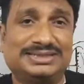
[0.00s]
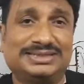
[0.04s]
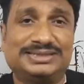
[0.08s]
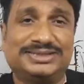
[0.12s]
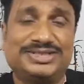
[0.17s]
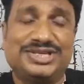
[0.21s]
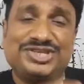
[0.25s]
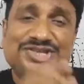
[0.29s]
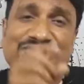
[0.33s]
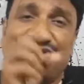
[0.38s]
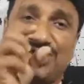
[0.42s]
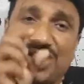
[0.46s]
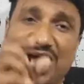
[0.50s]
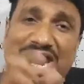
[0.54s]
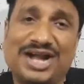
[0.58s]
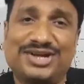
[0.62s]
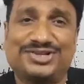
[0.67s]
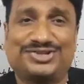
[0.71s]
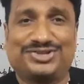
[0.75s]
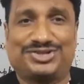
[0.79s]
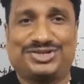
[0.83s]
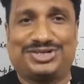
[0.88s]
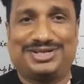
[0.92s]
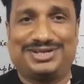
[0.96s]
द
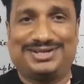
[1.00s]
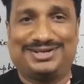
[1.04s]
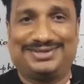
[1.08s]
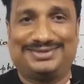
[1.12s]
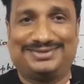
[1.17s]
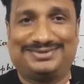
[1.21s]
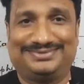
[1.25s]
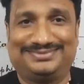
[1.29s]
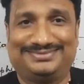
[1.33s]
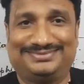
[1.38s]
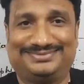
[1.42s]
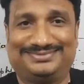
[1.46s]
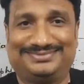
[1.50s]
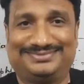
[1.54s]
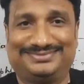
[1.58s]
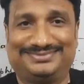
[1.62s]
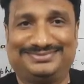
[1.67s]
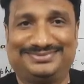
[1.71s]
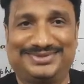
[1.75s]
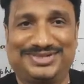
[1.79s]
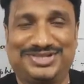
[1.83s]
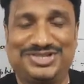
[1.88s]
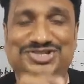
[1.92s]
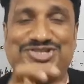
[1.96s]
चार्ज
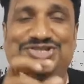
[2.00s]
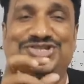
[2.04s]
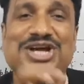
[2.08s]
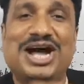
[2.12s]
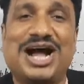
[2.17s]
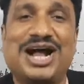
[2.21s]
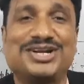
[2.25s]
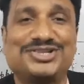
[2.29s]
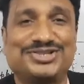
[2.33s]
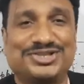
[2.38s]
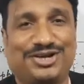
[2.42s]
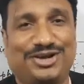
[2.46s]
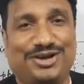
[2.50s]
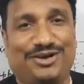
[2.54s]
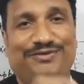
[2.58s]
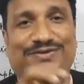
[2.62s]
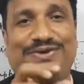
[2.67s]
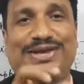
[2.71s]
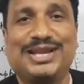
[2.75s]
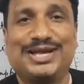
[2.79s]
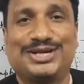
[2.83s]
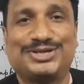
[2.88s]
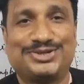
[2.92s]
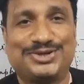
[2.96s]
चार्ज ऑफ
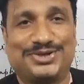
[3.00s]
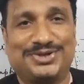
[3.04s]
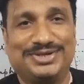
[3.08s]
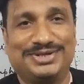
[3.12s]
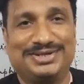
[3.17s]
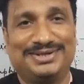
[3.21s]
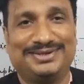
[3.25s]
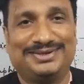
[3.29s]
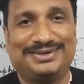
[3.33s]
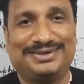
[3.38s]
इलेक्ट्रॉन